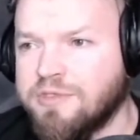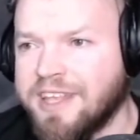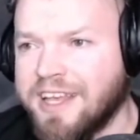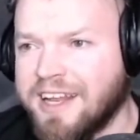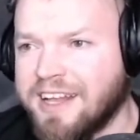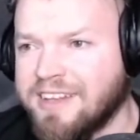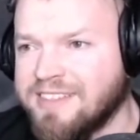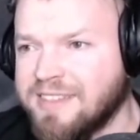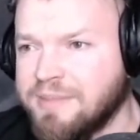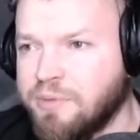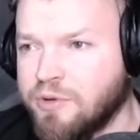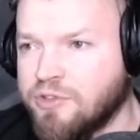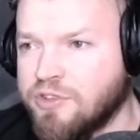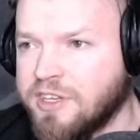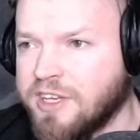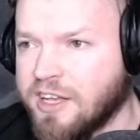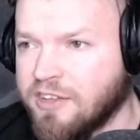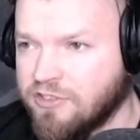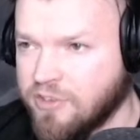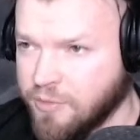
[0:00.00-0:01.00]
teraz
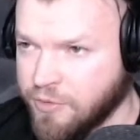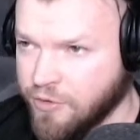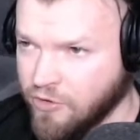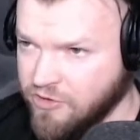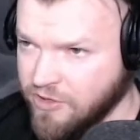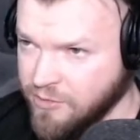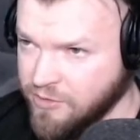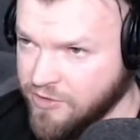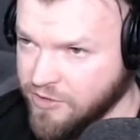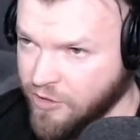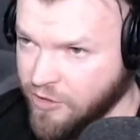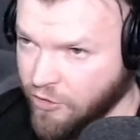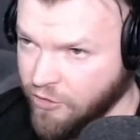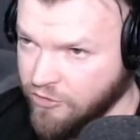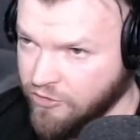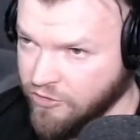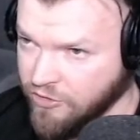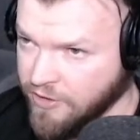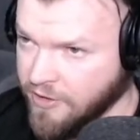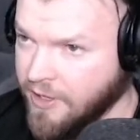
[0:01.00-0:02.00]
spotyka, szybko się
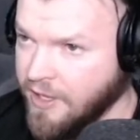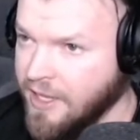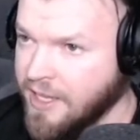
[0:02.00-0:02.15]
skończy.